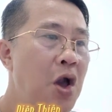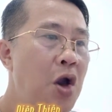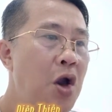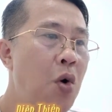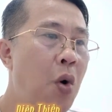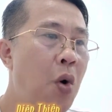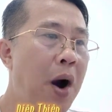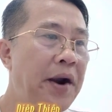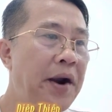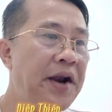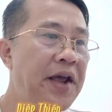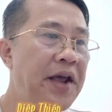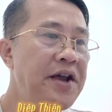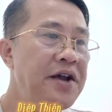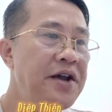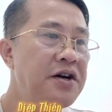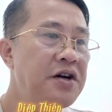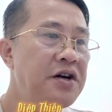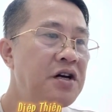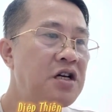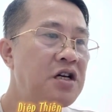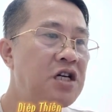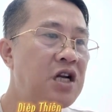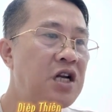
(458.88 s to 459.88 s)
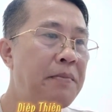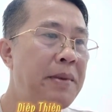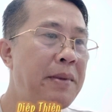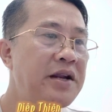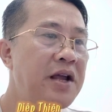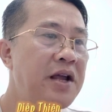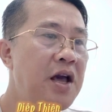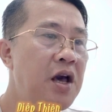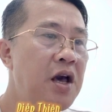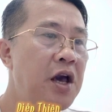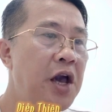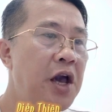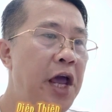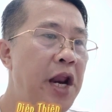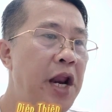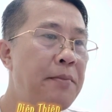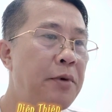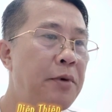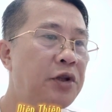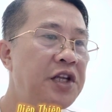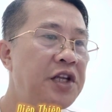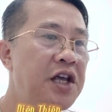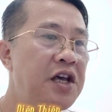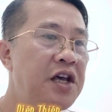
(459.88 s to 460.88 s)
Hoàng đế, trong mắt hiện ra
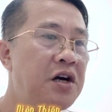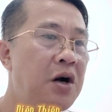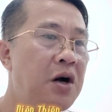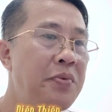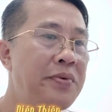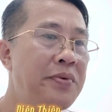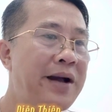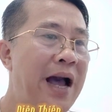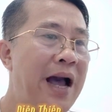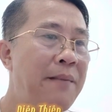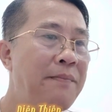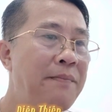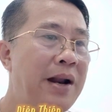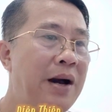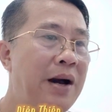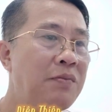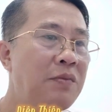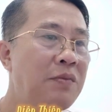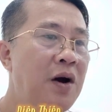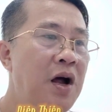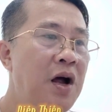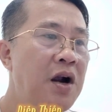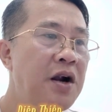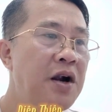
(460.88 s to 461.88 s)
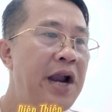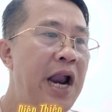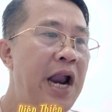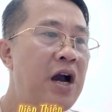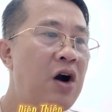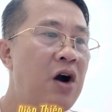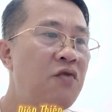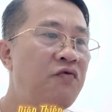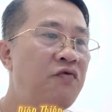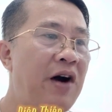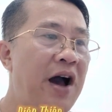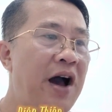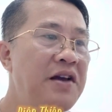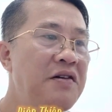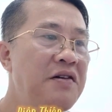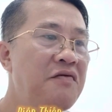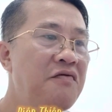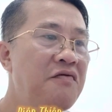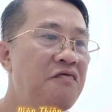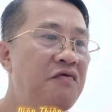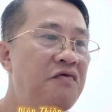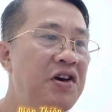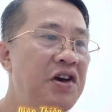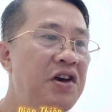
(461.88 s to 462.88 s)
một tia không cam lòng, nếu không phải
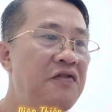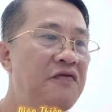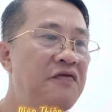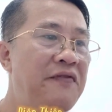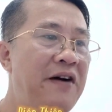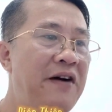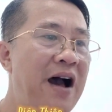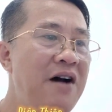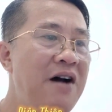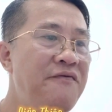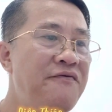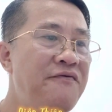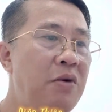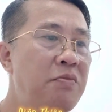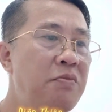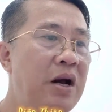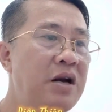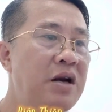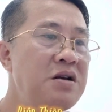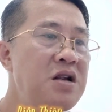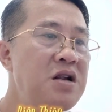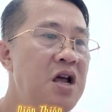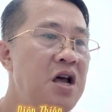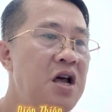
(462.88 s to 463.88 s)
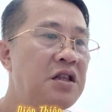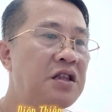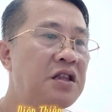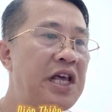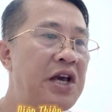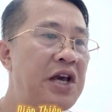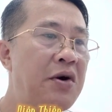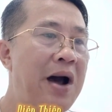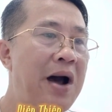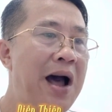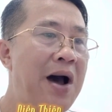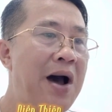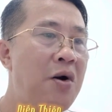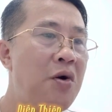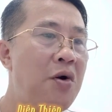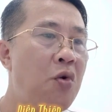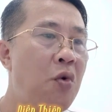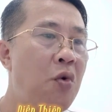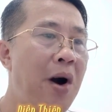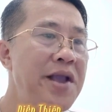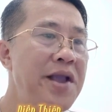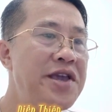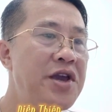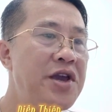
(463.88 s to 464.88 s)
vì phá phong ấn tiêu hao
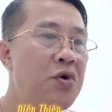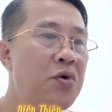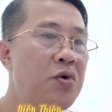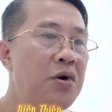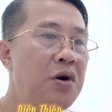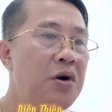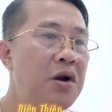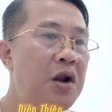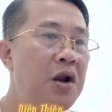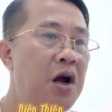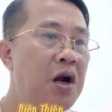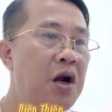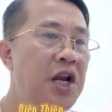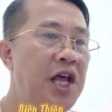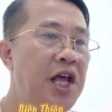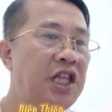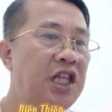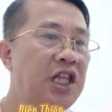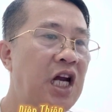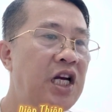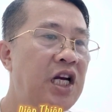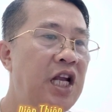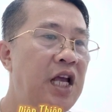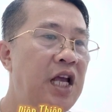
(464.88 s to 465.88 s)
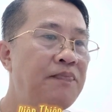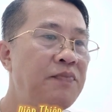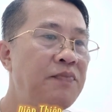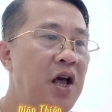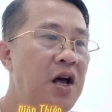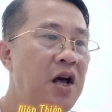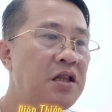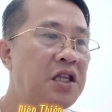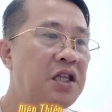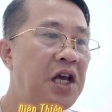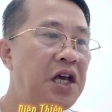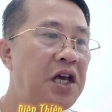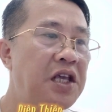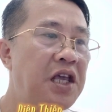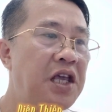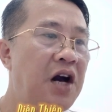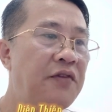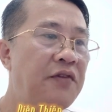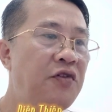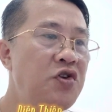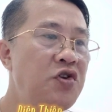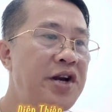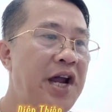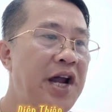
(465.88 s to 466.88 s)
quá nhiều lập luyện thành điệp thì giờ
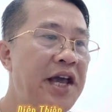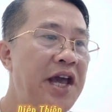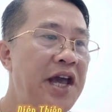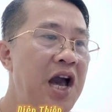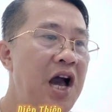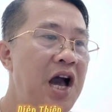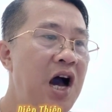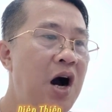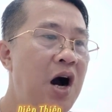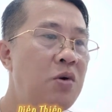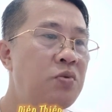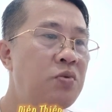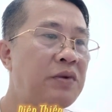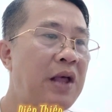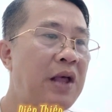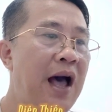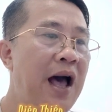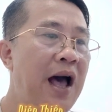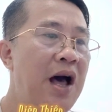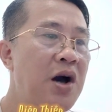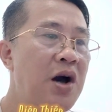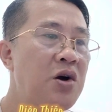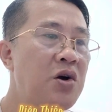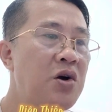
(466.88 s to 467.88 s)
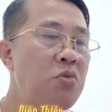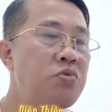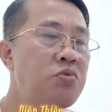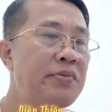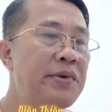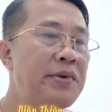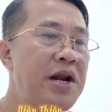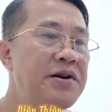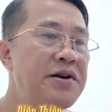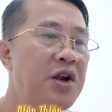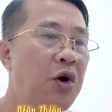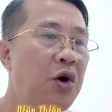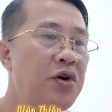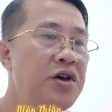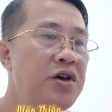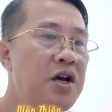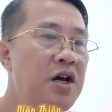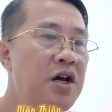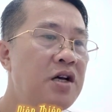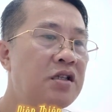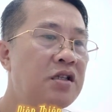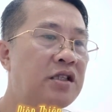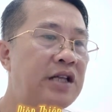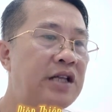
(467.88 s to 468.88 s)
phút này ông ta cũng không đến nổi,
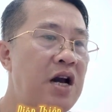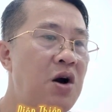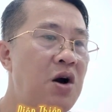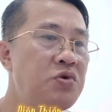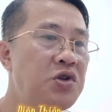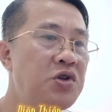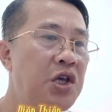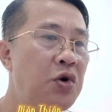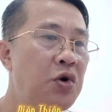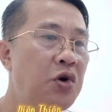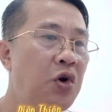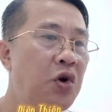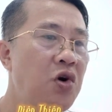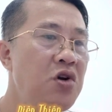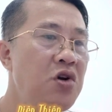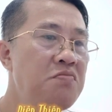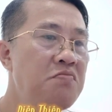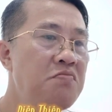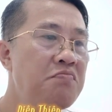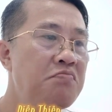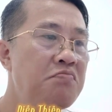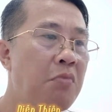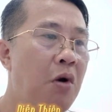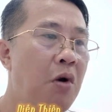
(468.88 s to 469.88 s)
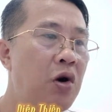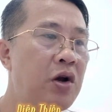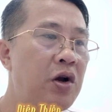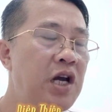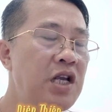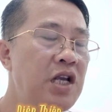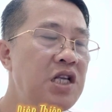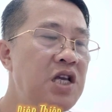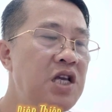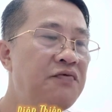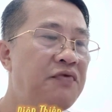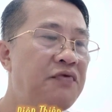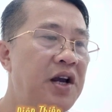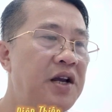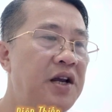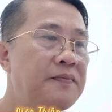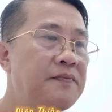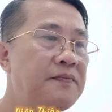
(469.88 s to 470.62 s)
sẽ không chịu nổi một kích như vậy.